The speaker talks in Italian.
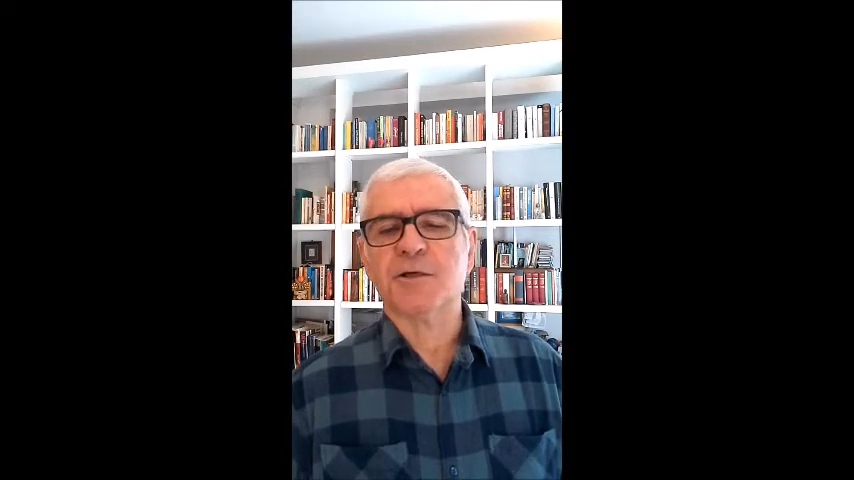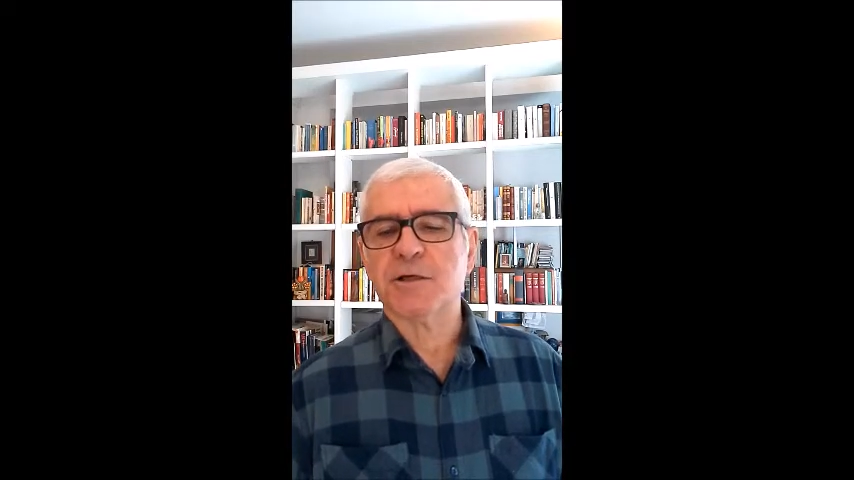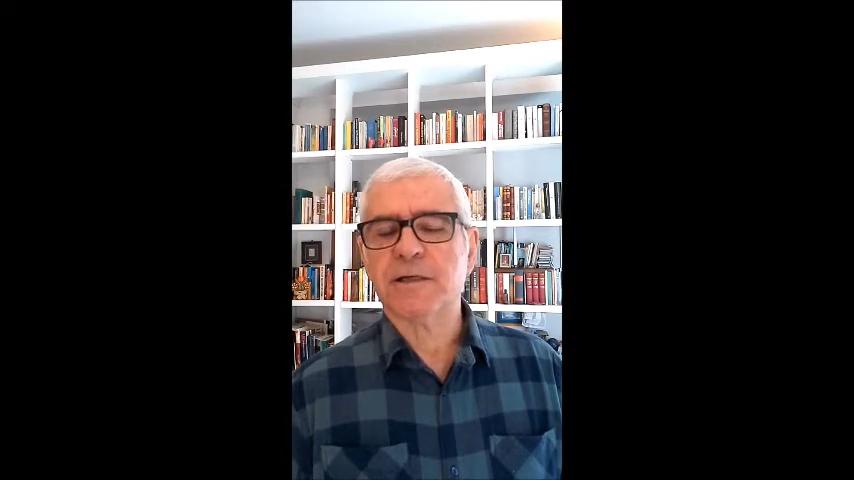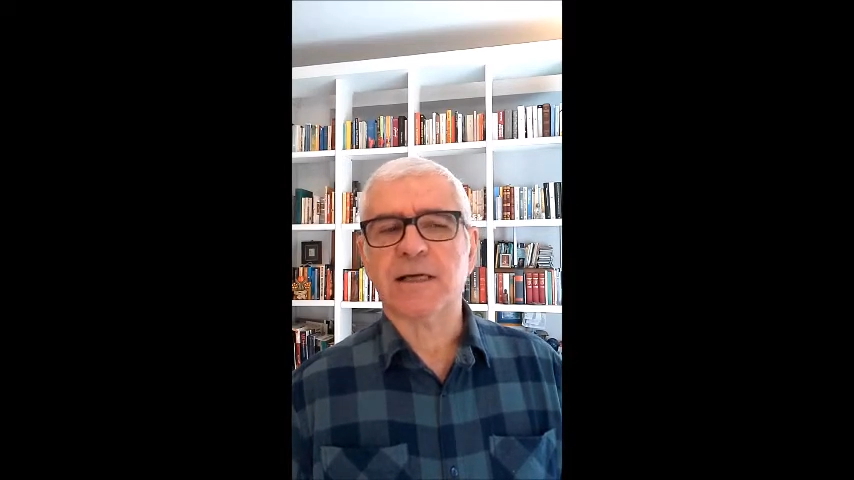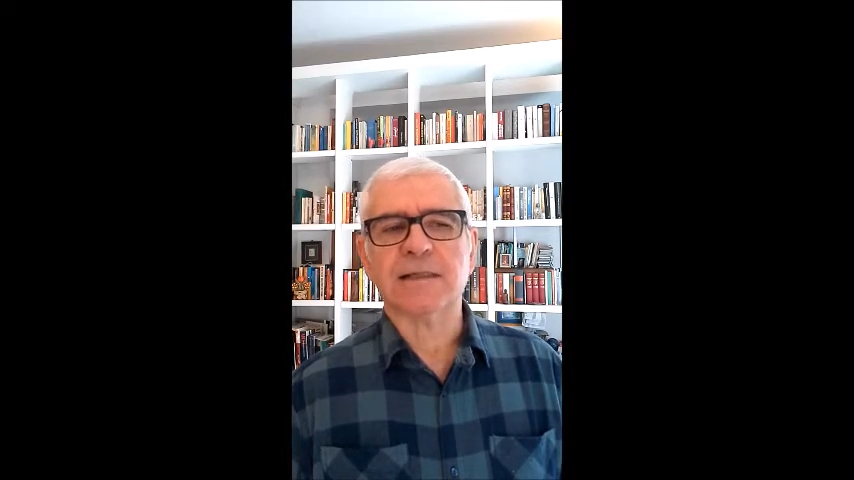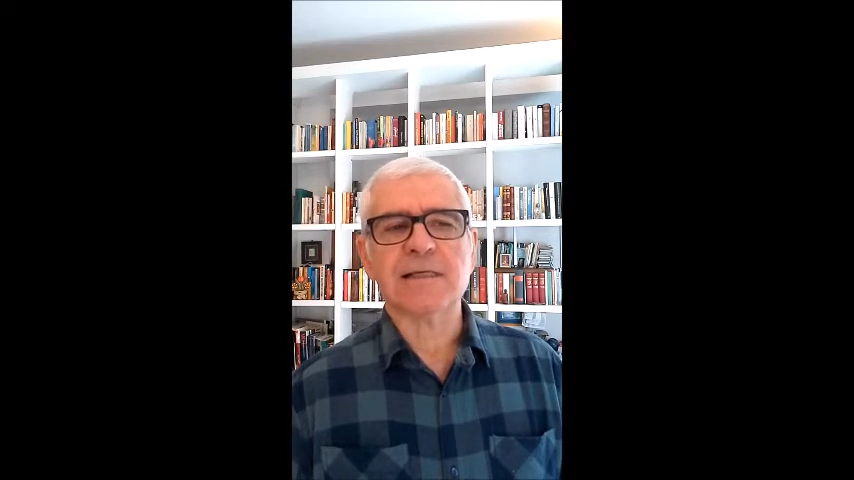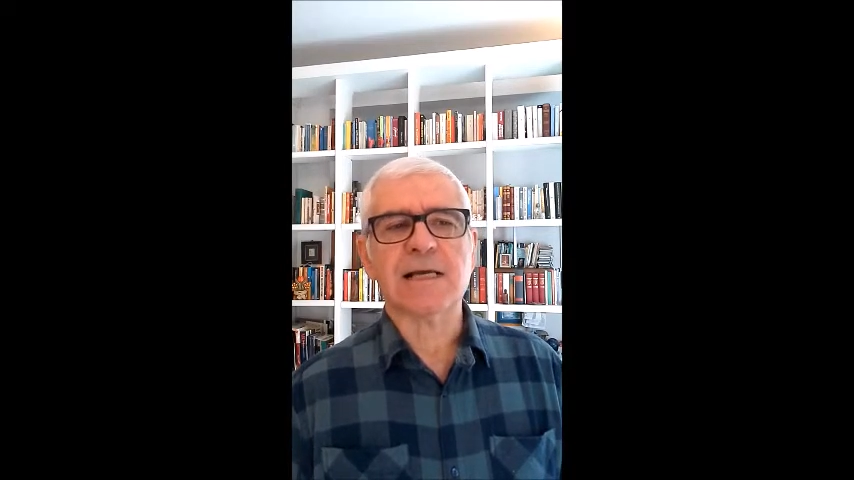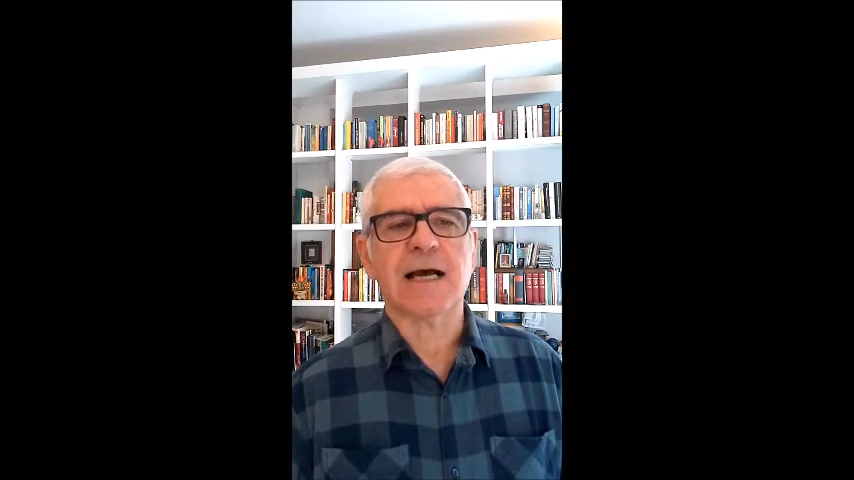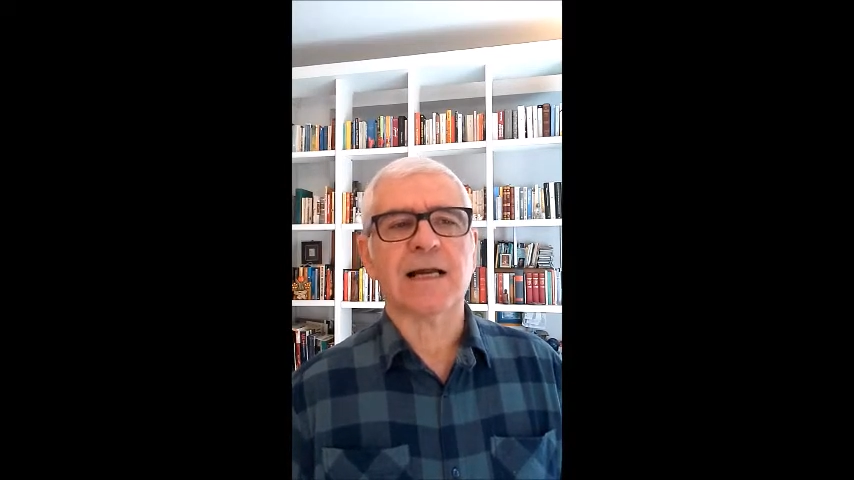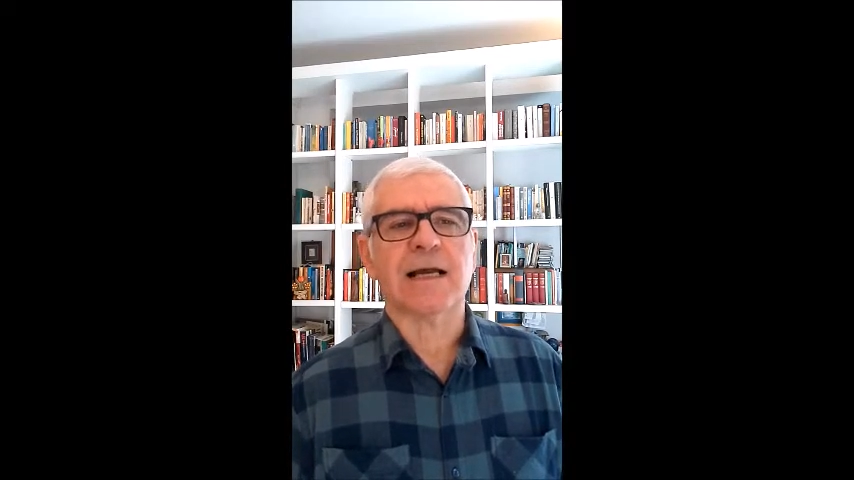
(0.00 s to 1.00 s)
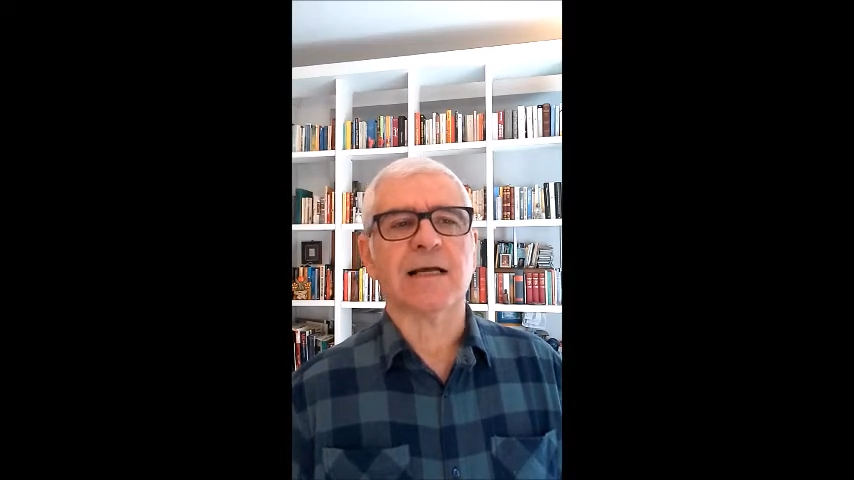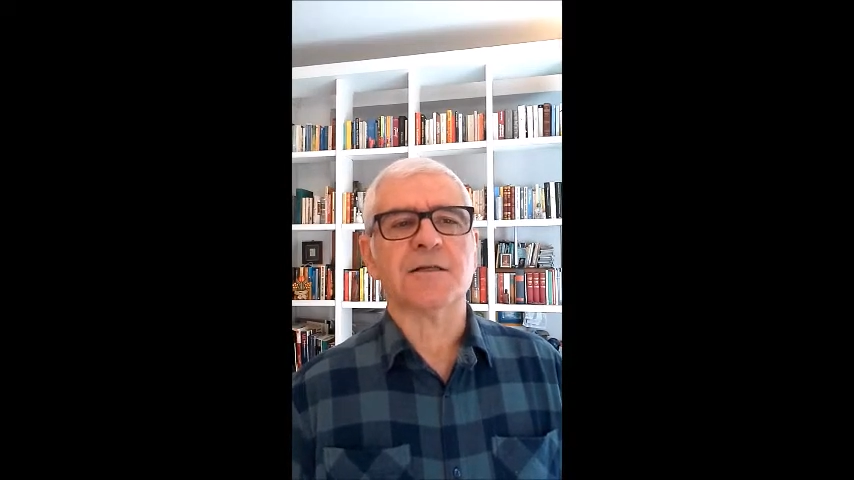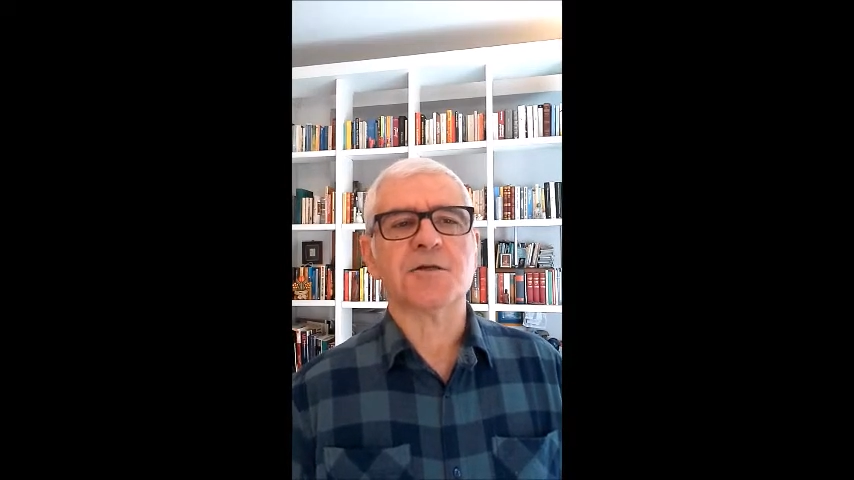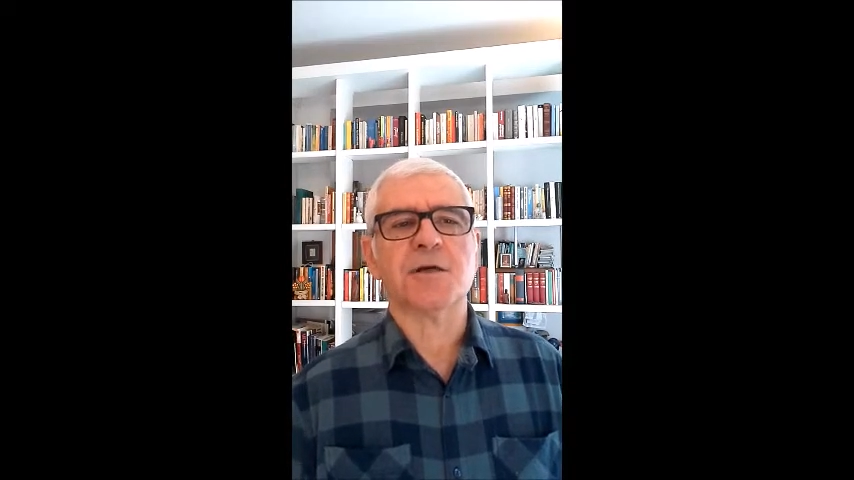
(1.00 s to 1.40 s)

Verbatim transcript: ricerca di Sara